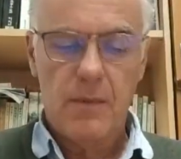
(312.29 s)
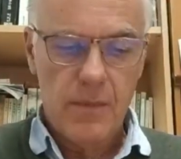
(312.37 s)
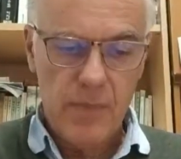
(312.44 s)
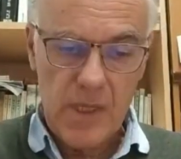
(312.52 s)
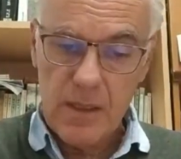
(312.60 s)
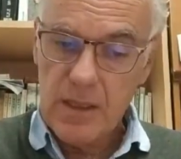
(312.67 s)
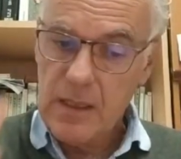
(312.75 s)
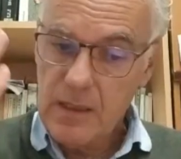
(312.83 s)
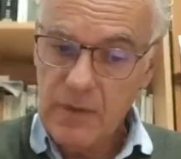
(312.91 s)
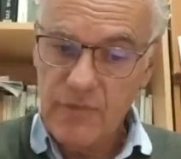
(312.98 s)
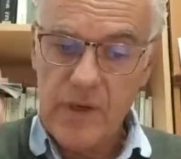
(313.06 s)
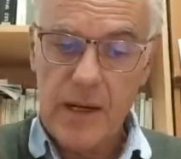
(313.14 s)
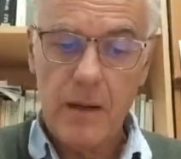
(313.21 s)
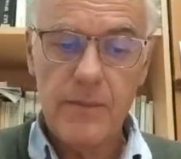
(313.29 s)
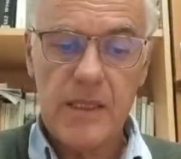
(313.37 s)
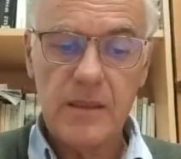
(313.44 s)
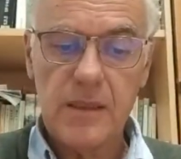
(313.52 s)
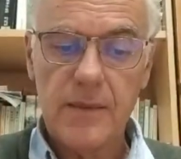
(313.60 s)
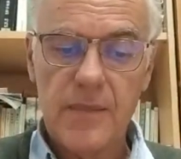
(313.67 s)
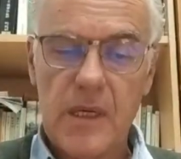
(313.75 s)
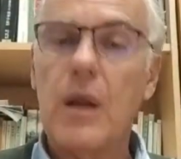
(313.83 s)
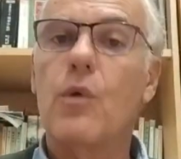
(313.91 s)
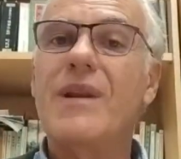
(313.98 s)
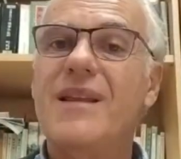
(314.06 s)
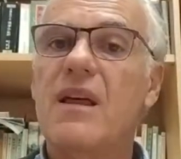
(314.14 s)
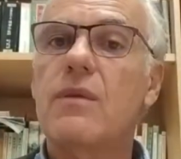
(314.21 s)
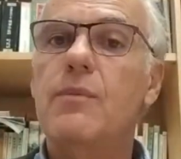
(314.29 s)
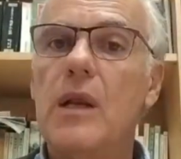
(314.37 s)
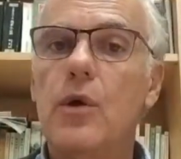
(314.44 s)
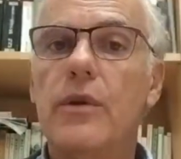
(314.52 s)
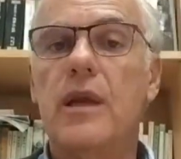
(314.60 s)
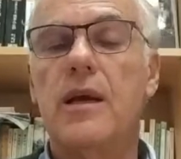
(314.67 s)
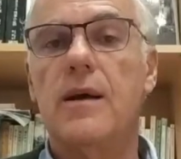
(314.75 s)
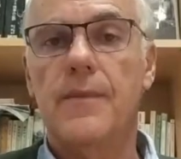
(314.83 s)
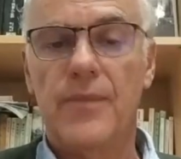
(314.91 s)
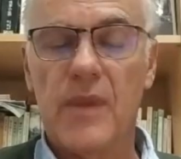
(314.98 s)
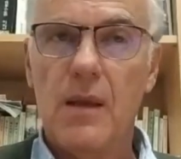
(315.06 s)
Bien, y finalmente la unidad melódica.